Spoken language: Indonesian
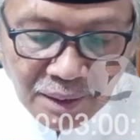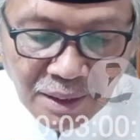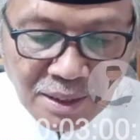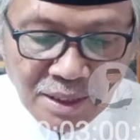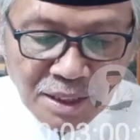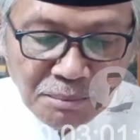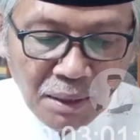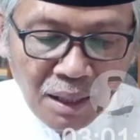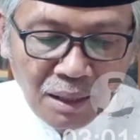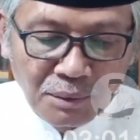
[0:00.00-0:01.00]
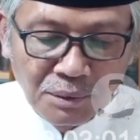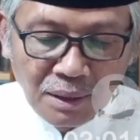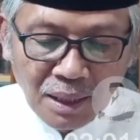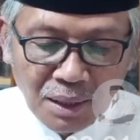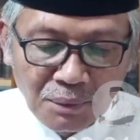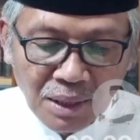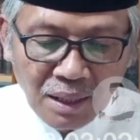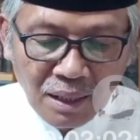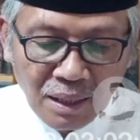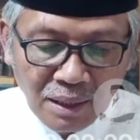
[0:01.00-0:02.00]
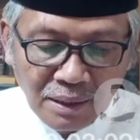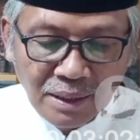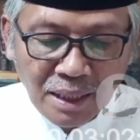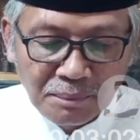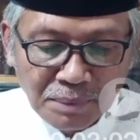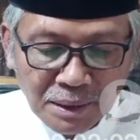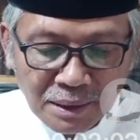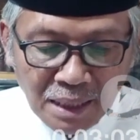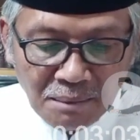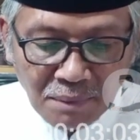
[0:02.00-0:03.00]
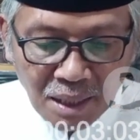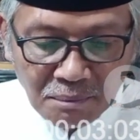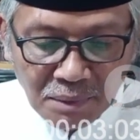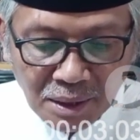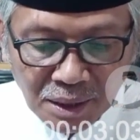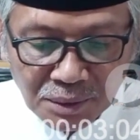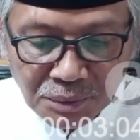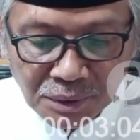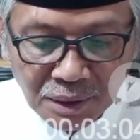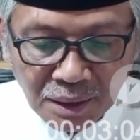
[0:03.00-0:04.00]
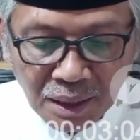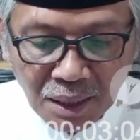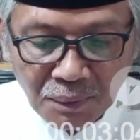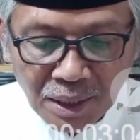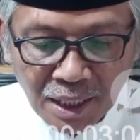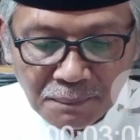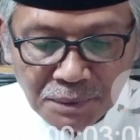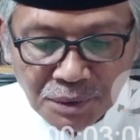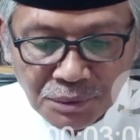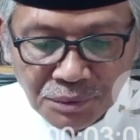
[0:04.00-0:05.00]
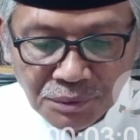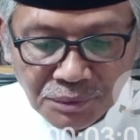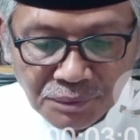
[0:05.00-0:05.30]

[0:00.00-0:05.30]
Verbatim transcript: ittiba'ul hawa yang pertama mengikuti hawa nafsu